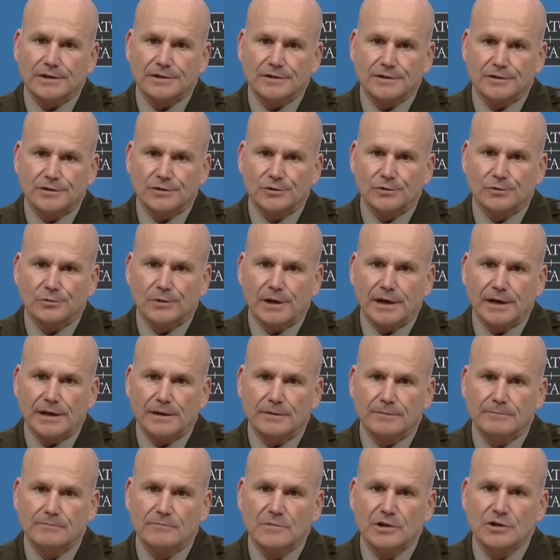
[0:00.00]
у русских
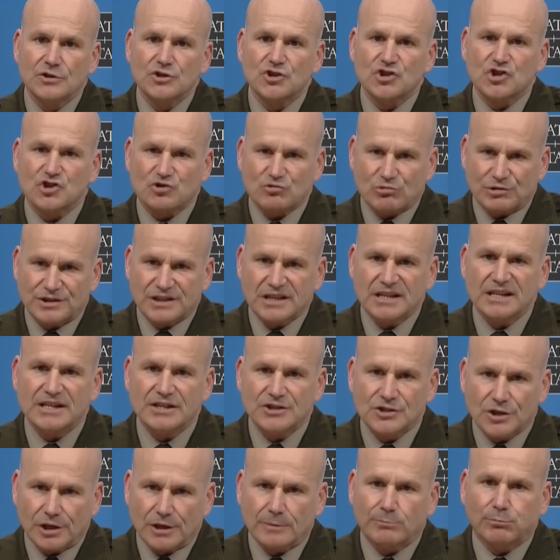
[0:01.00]
нет необходимой
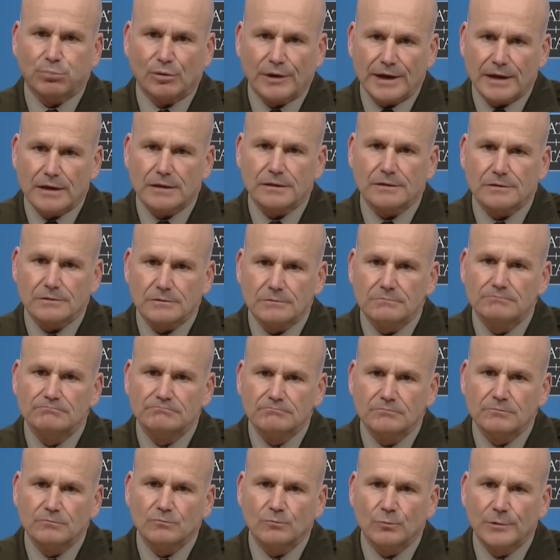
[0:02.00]
численности для
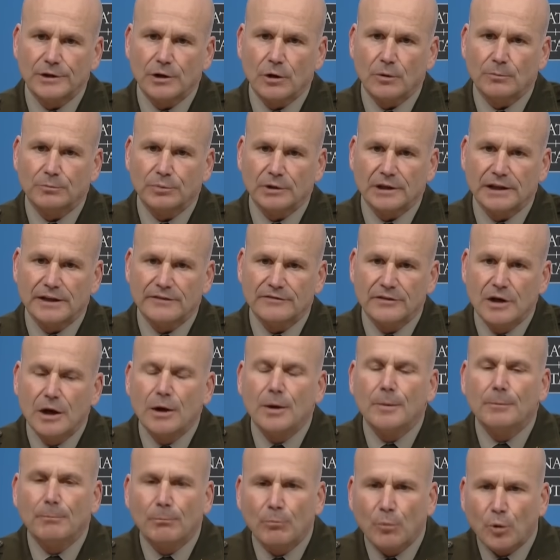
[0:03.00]
стратегического прорыва.
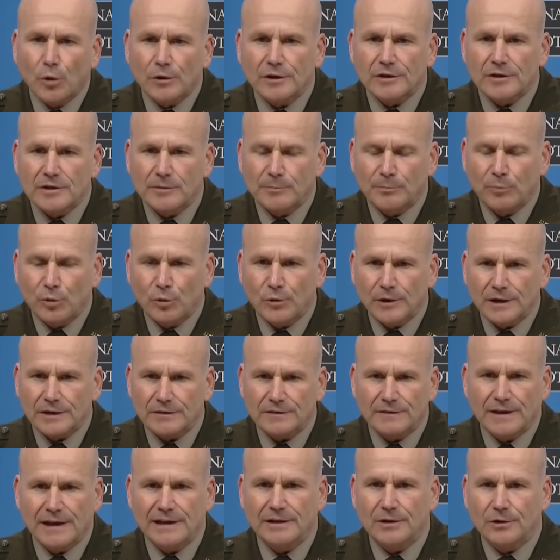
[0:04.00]
Более того, у них
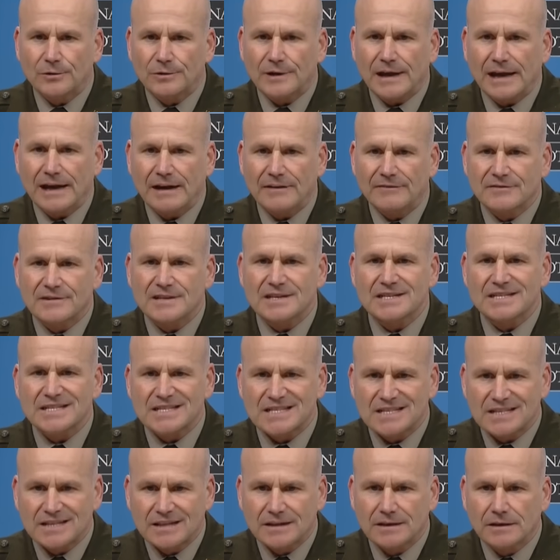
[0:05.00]
нет навыков и
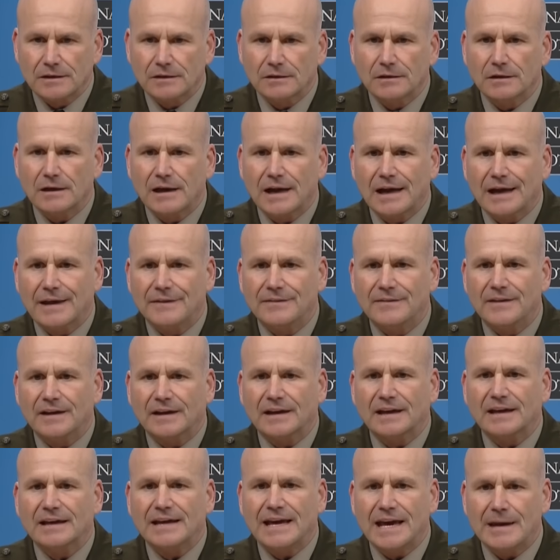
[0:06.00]
возможностей, чтобы
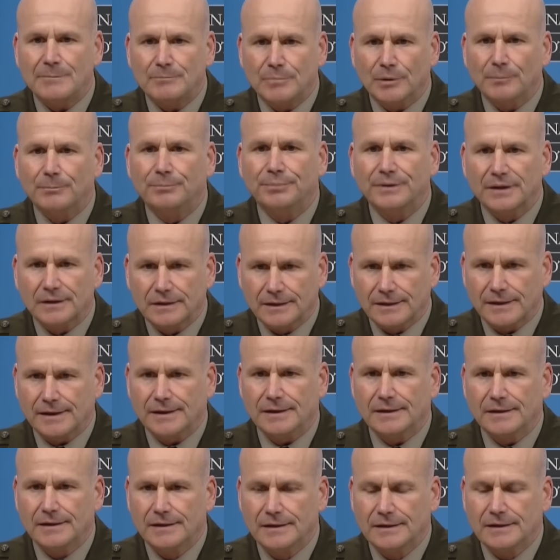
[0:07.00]
действовать в масштабах,
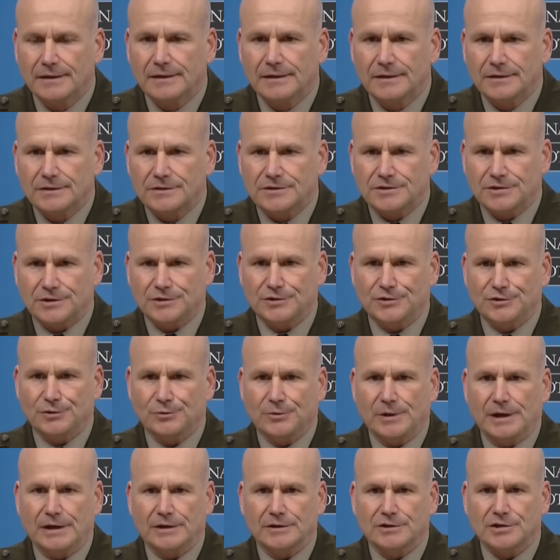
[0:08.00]
необходимых для использования
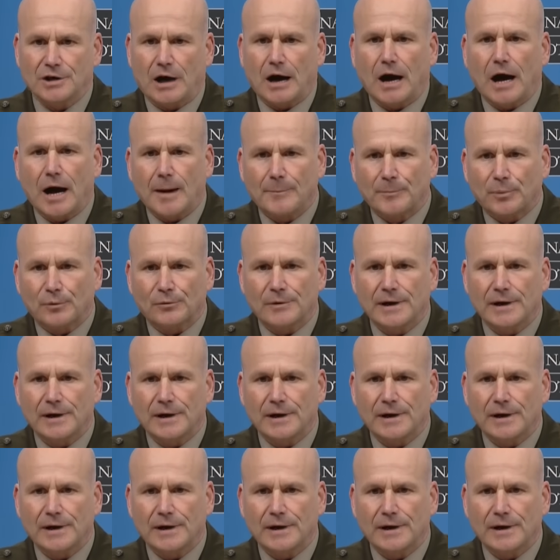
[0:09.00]
любого прорыва в